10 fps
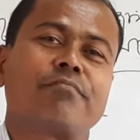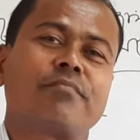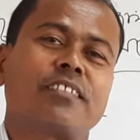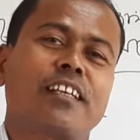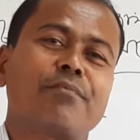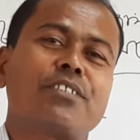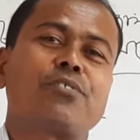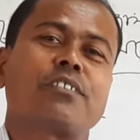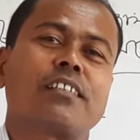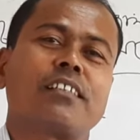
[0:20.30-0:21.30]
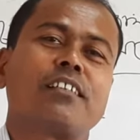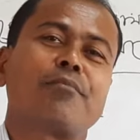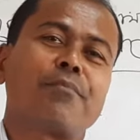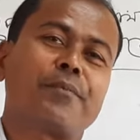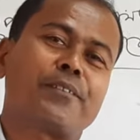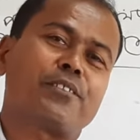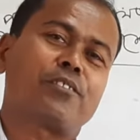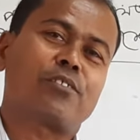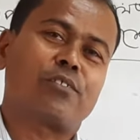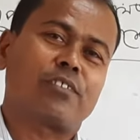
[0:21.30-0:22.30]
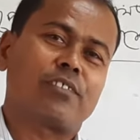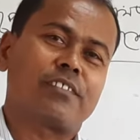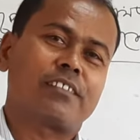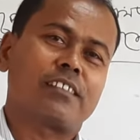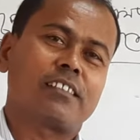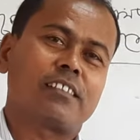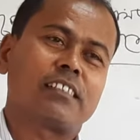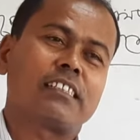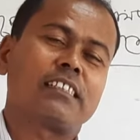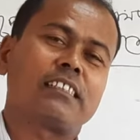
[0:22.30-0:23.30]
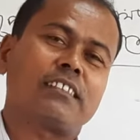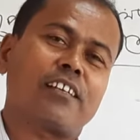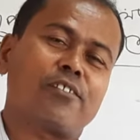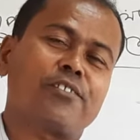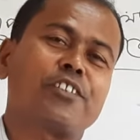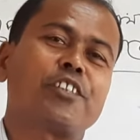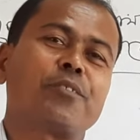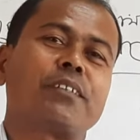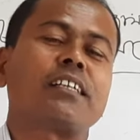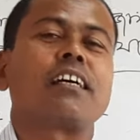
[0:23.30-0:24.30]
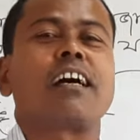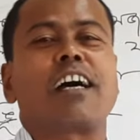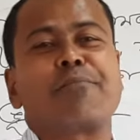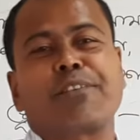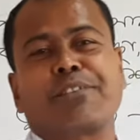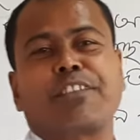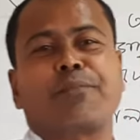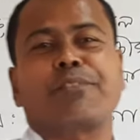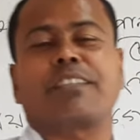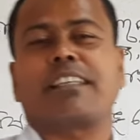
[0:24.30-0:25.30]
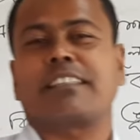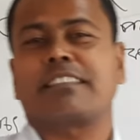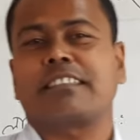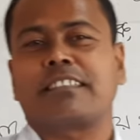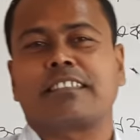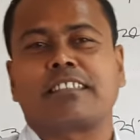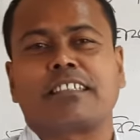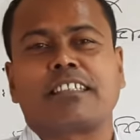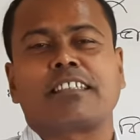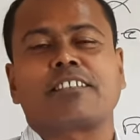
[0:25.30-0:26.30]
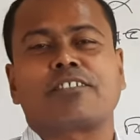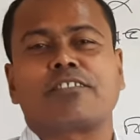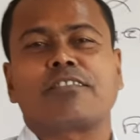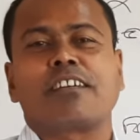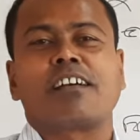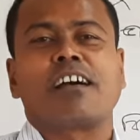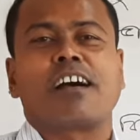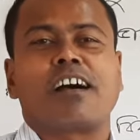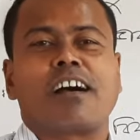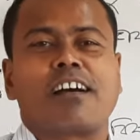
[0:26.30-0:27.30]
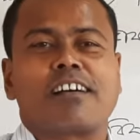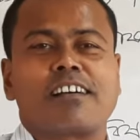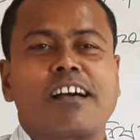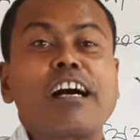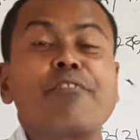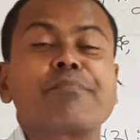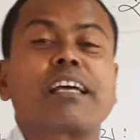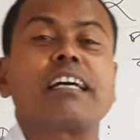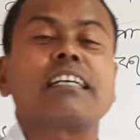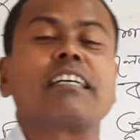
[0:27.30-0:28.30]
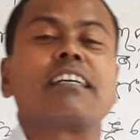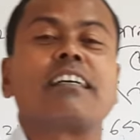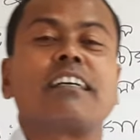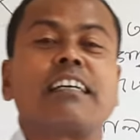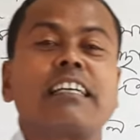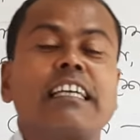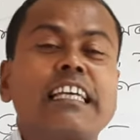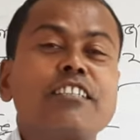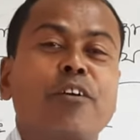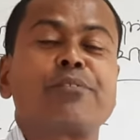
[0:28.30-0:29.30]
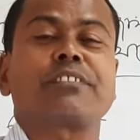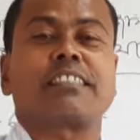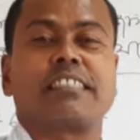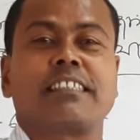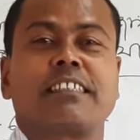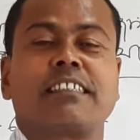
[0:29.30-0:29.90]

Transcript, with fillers: সারা বিশ্বকে বিপর্যস্ত করে তুলেছে তার অংশ হিসেবে আমরাও সেই অবস্থায় আছি তো আমরা এই অবস্থা থেকে